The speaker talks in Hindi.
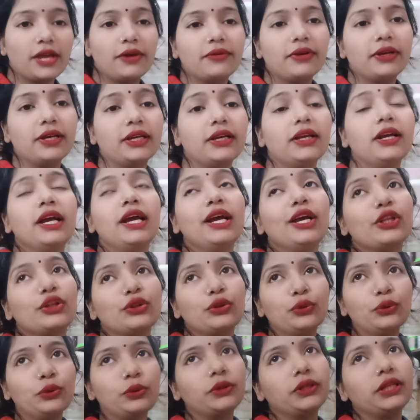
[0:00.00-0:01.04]
वाय
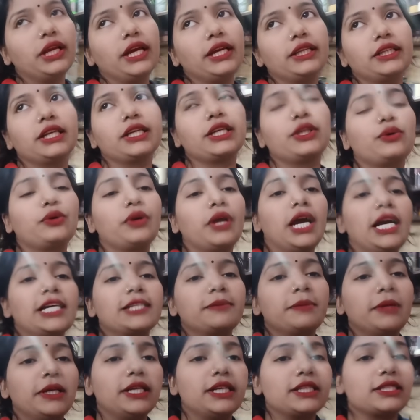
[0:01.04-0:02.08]
दूध नहीं था क्योंकि आज
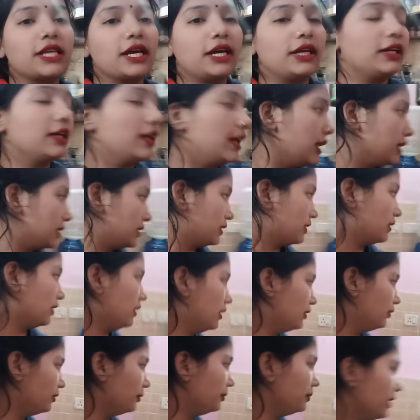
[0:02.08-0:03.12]
मैंने सारा गाजर का
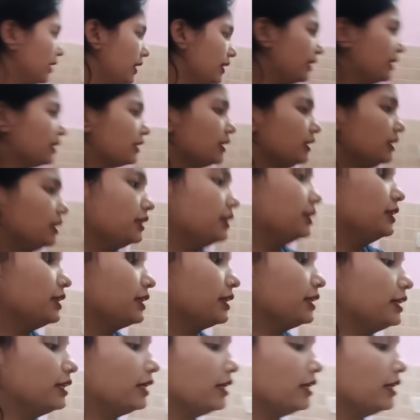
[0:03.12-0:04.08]
हलवा बना दिया था इधर देखिए